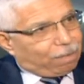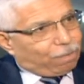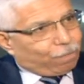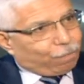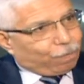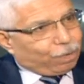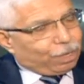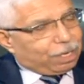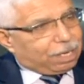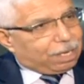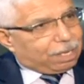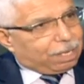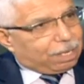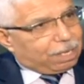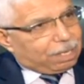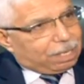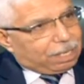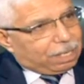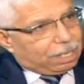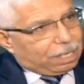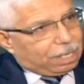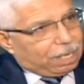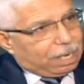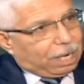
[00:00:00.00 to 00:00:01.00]
في
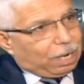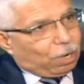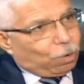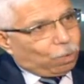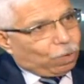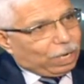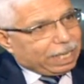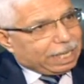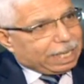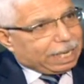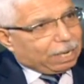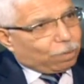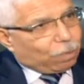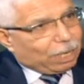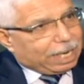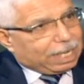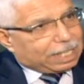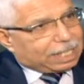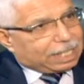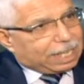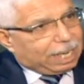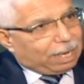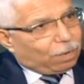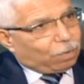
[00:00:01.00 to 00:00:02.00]
الهوية
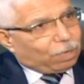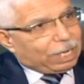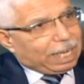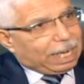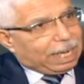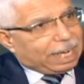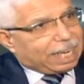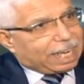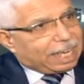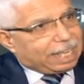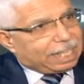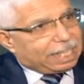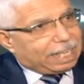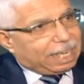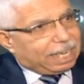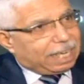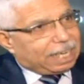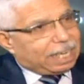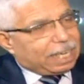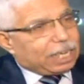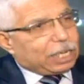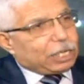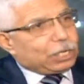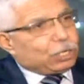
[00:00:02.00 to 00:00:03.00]
ورقة الهوية اللي خدها
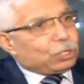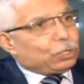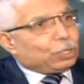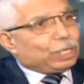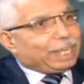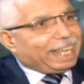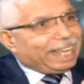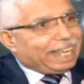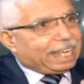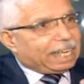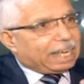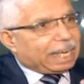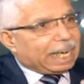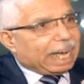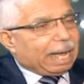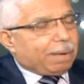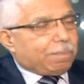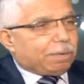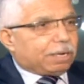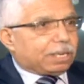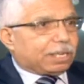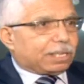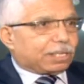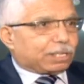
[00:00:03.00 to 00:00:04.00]
انه ايه
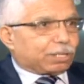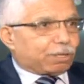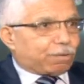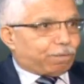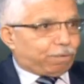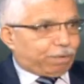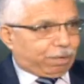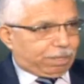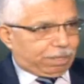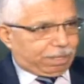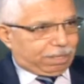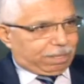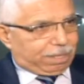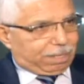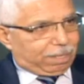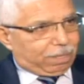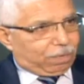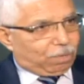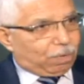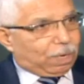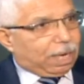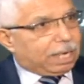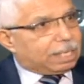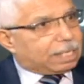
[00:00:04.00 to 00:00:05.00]
عامل نظافة
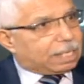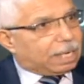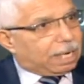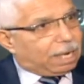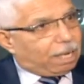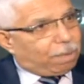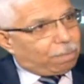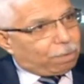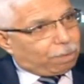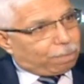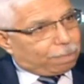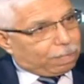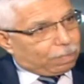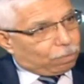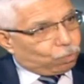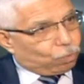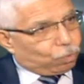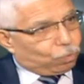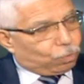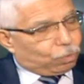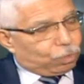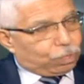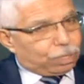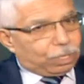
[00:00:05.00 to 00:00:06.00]
وهذا الامر
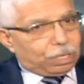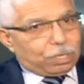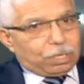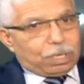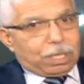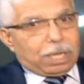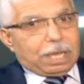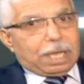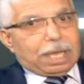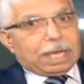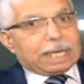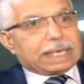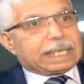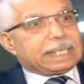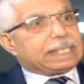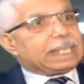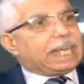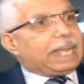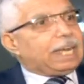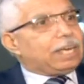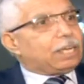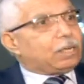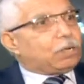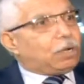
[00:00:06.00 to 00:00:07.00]
موجود
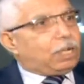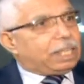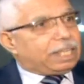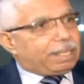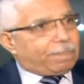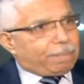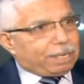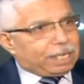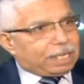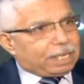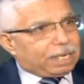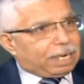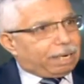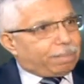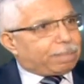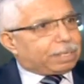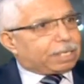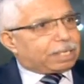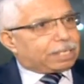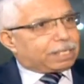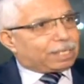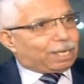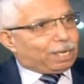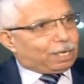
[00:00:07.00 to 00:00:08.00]
كذلك جولدا مائير
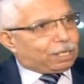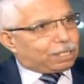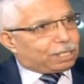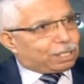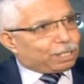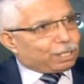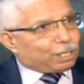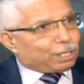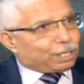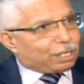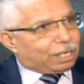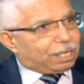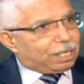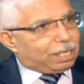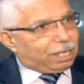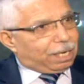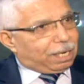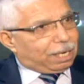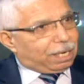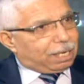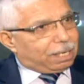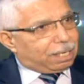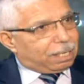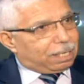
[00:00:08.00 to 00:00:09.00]
لما زارت اسرائيل
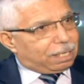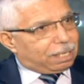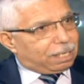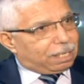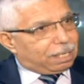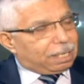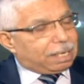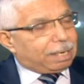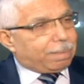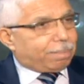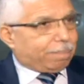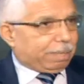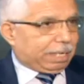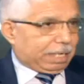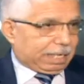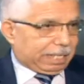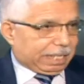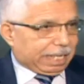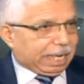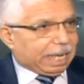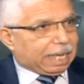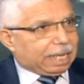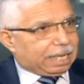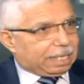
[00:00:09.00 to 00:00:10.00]
لما
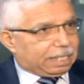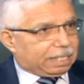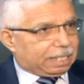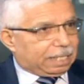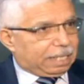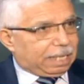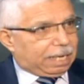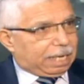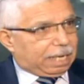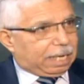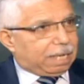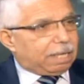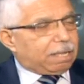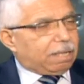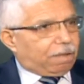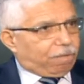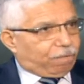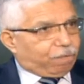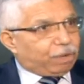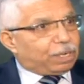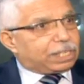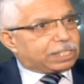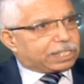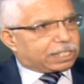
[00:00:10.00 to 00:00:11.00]
دخلت الى
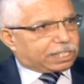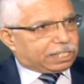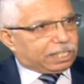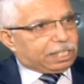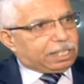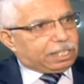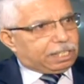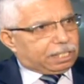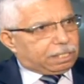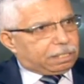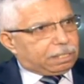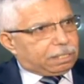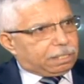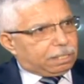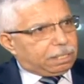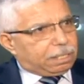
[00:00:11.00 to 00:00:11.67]
فلسطين